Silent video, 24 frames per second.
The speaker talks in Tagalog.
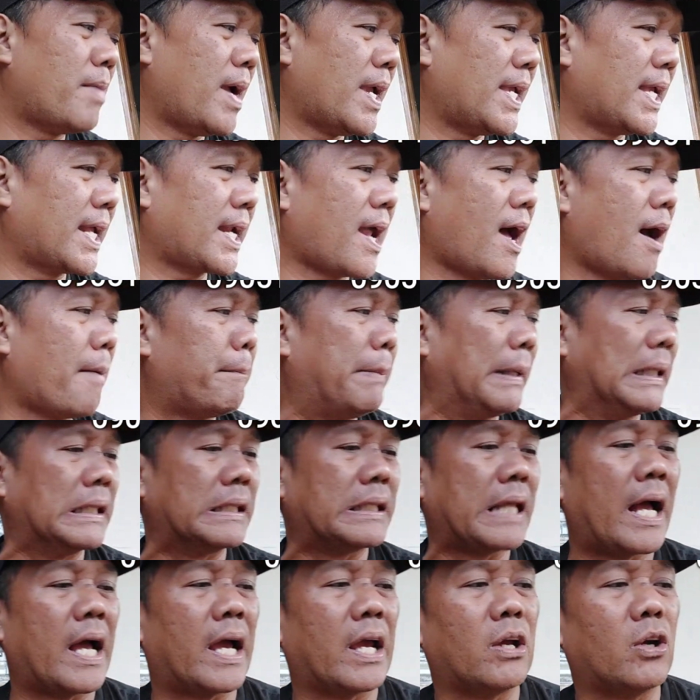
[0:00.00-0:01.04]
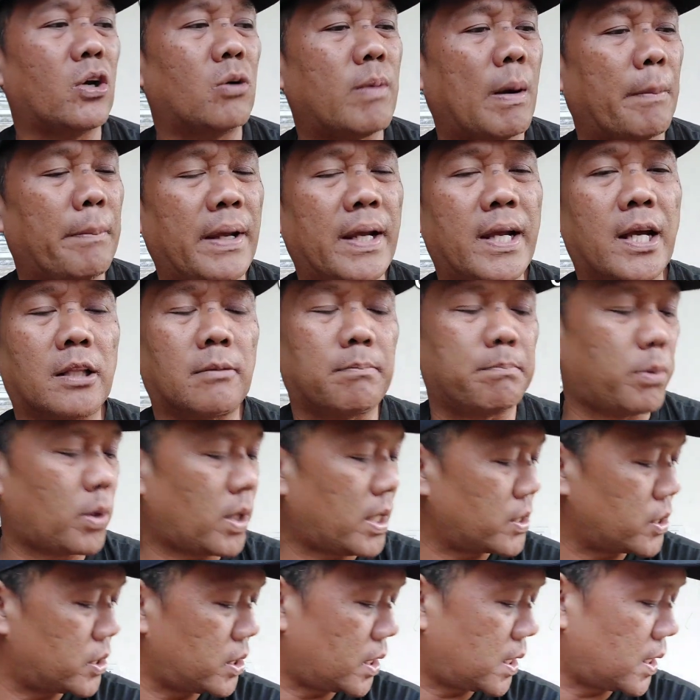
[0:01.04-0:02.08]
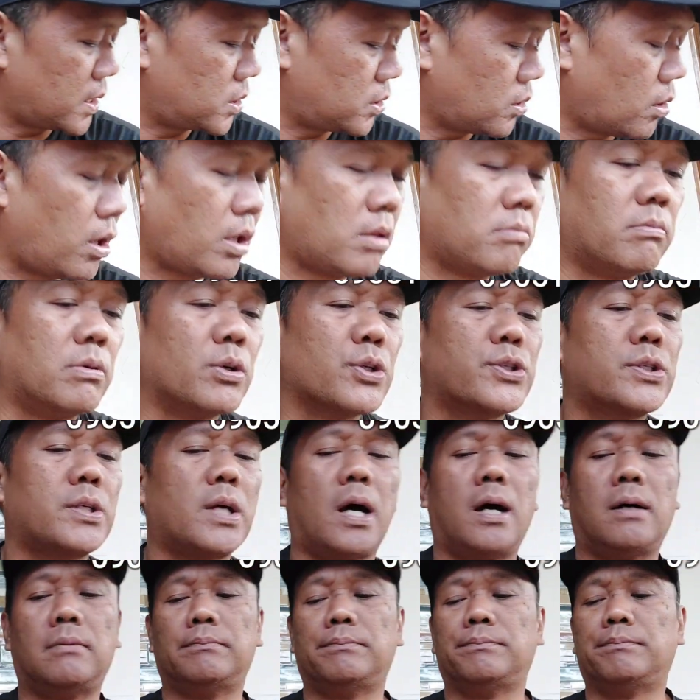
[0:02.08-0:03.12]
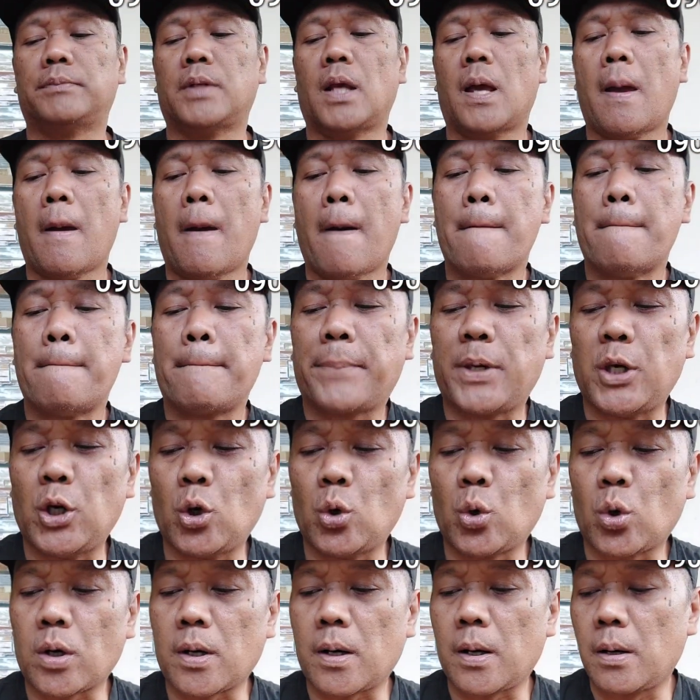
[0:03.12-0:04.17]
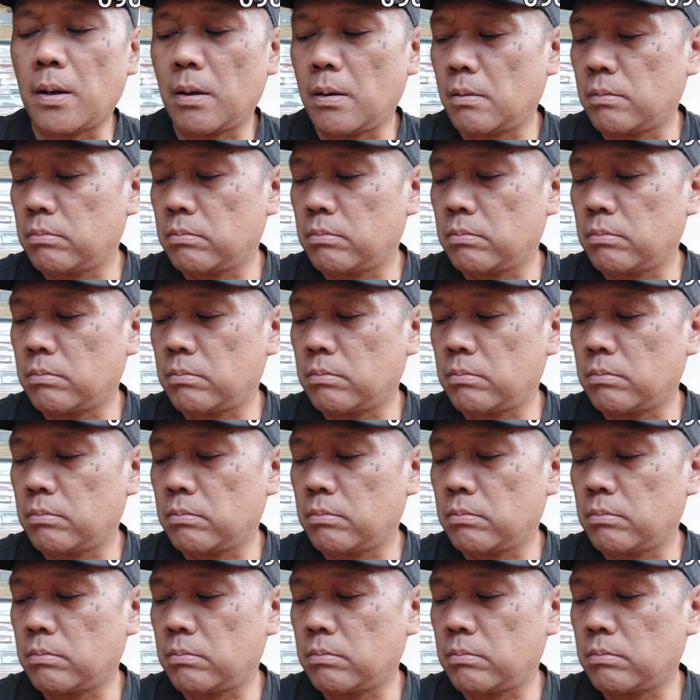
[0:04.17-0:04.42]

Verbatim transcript: Mahirapan tayo. Mabigat po kasi. Kasi almost um, pure.